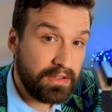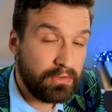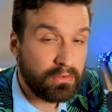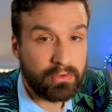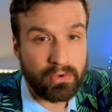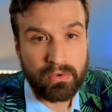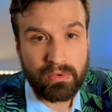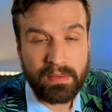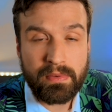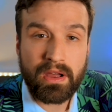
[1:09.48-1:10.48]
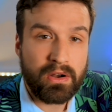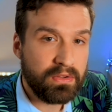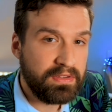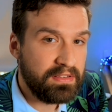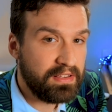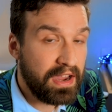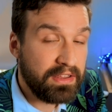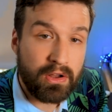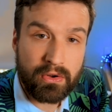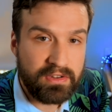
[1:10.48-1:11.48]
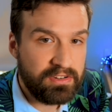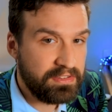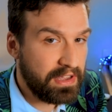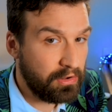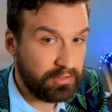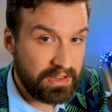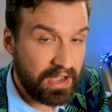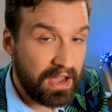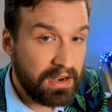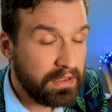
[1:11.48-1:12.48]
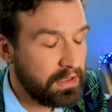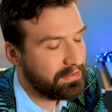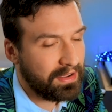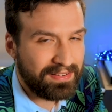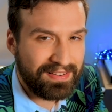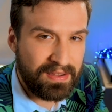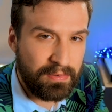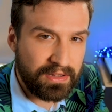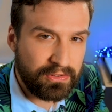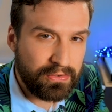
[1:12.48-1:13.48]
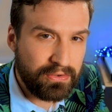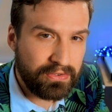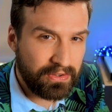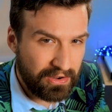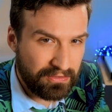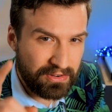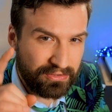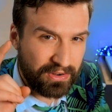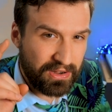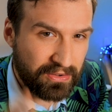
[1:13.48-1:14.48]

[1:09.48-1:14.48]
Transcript: questions sur le web, le design, le digital en général. C'est accessible à tous et on va jouer